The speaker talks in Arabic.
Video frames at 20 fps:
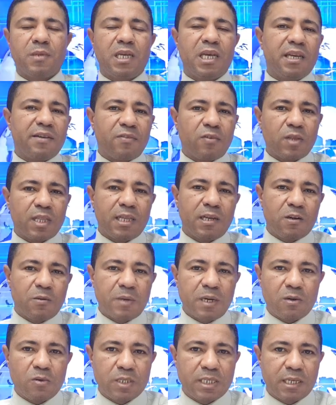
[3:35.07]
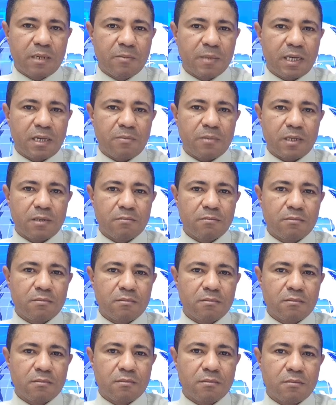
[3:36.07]
كيف قلت لكم اخوتي المغاربه
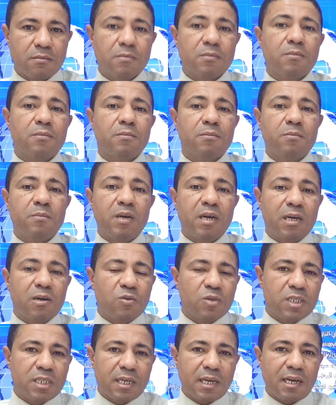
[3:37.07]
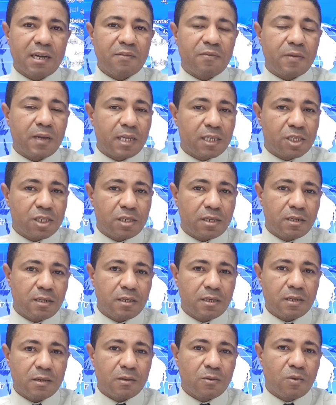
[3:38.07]
ما كنتش عارف هذا
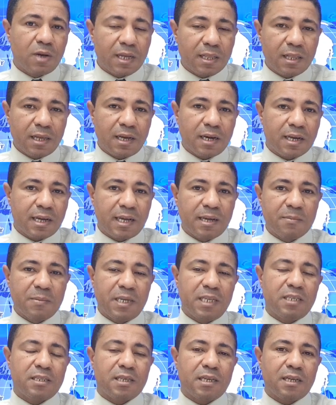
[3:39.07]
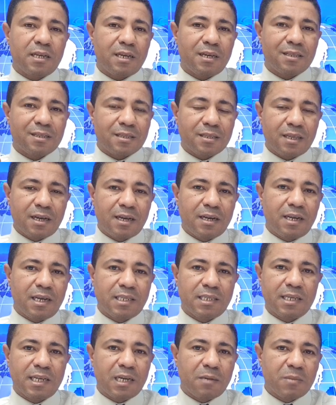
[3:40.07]
الشيء وهذه الارقام حتى
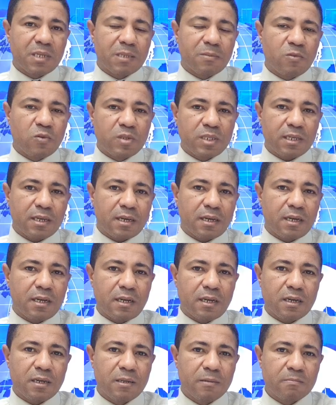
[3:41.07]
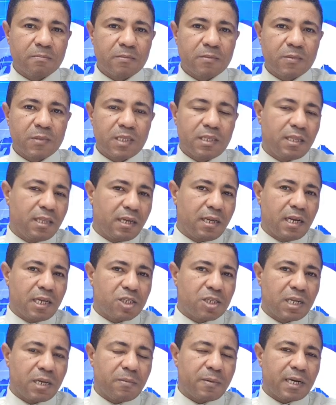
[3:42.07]
طلعت على مضمون تقرير
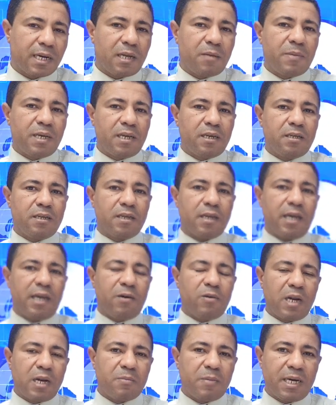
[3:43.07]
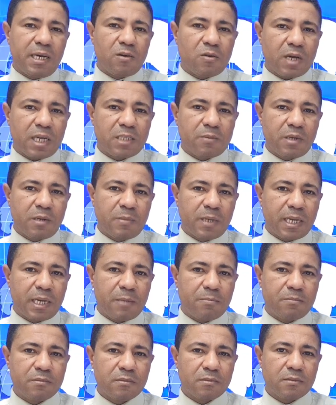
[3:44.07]
للجنه برلمانيه حول المحروقات
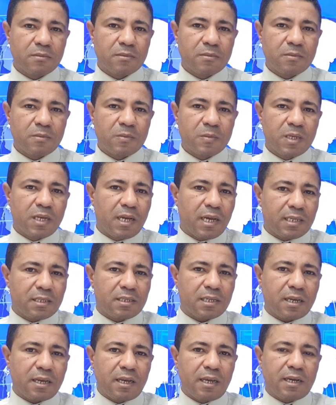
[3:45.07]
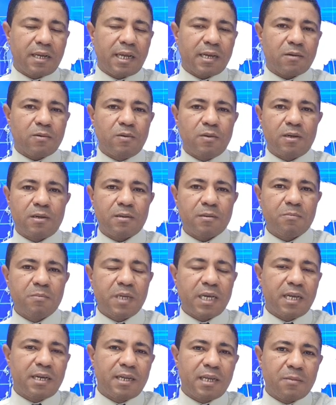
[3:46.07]
بالمغرب هاد التقرير كيقول
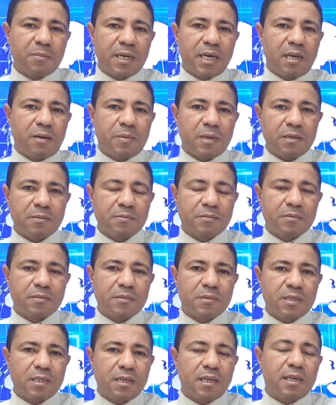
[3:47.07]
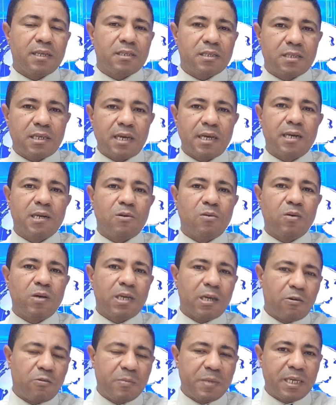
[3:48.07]
بان المغاربه كيستهلكوا
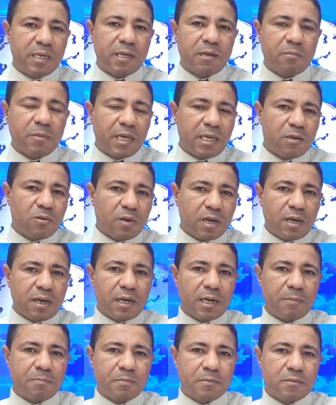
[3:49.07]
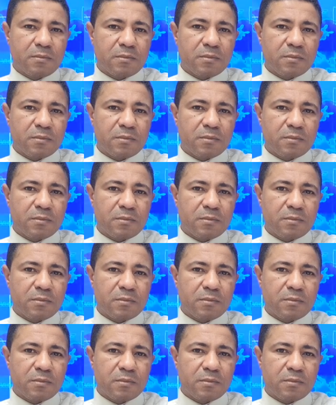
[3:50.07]
يوميا ما يقارب